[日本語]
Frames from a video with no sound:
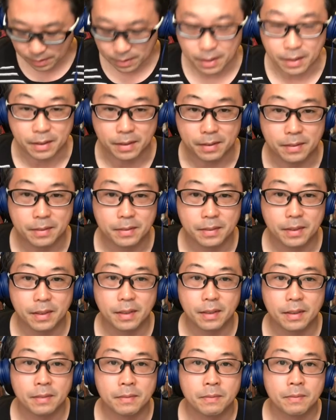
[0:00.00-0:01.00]
はい、
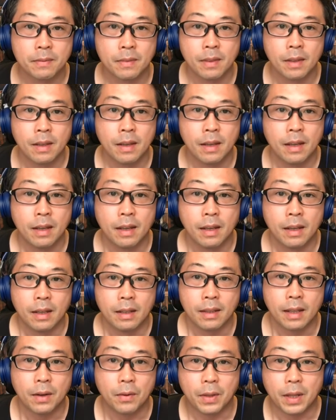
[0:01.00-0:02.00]

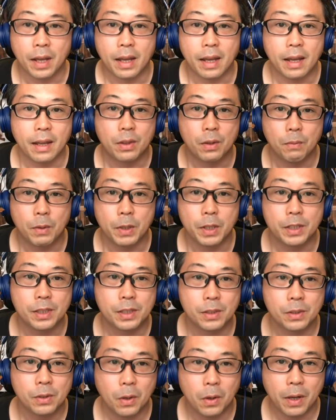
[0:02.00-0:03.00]
なので、えーと、もう一
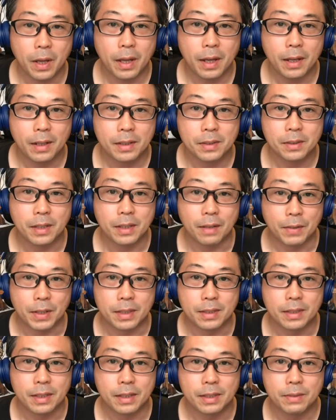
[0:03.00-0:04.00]
周を、えー、作ってありま
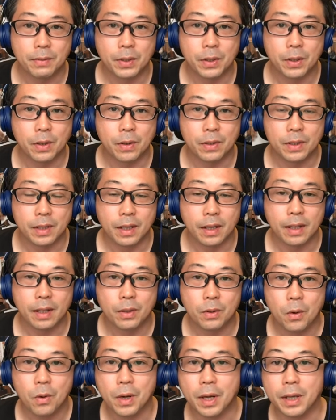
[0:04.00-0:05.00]
す。いつものように、
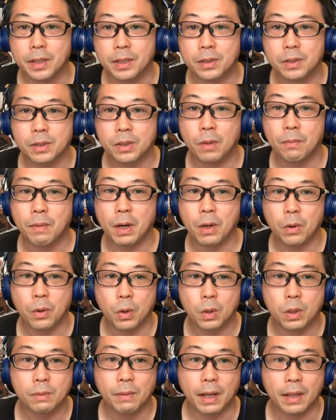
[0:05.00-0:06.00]
えーと、今回一周の番号
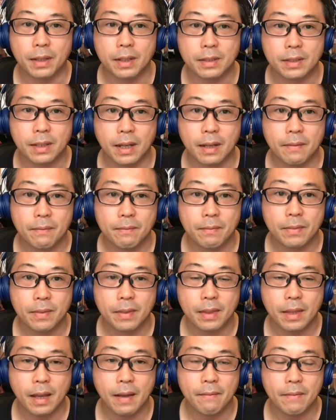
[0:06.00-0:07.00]
6番ですね。
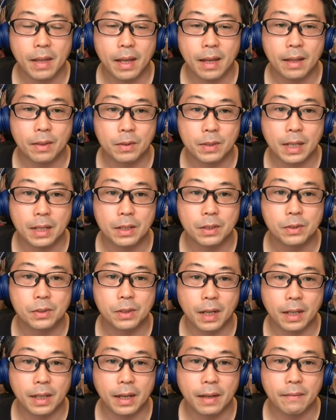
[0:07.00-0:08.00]
で、えーと、最終
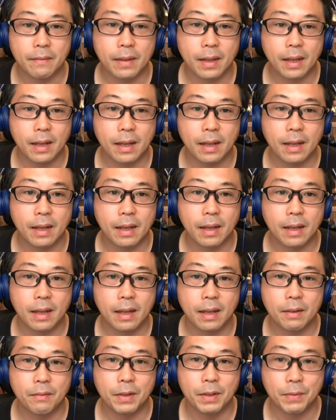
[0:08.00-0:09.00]
課題、
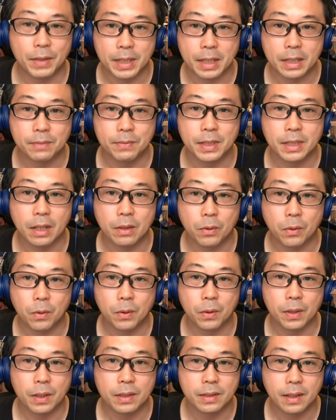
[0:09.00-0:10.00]
えーまあ、今説明したとこ
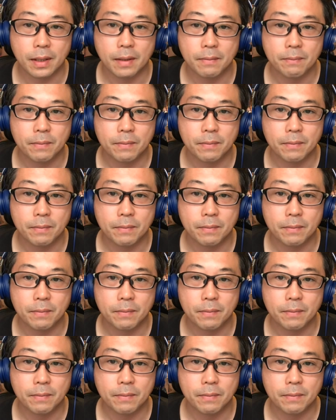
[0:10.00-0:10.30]
ろですね。